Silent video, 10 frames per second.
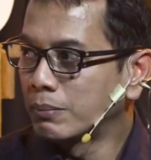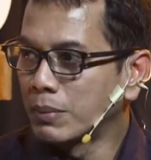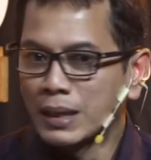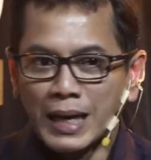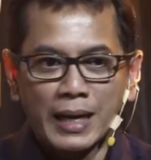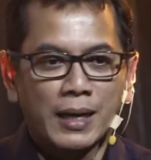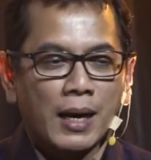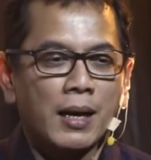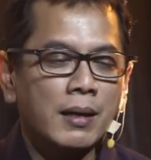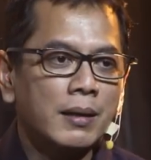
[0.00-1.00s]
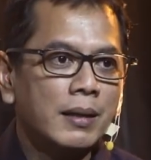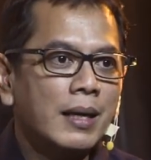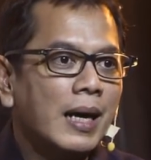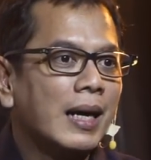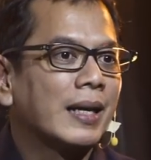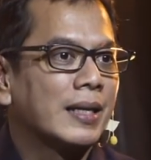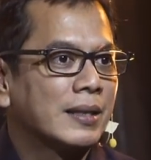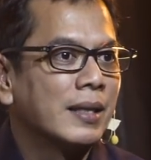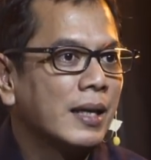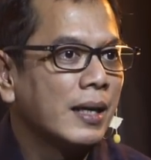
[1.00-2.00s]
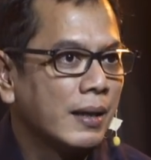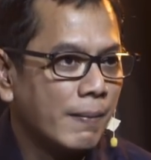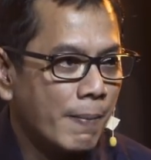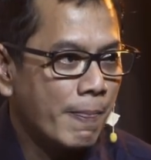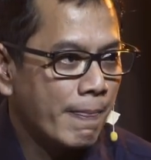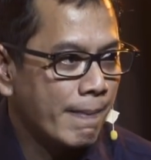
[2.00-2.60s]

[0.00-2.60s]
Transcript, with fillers: merdeka di negara kita sendiri.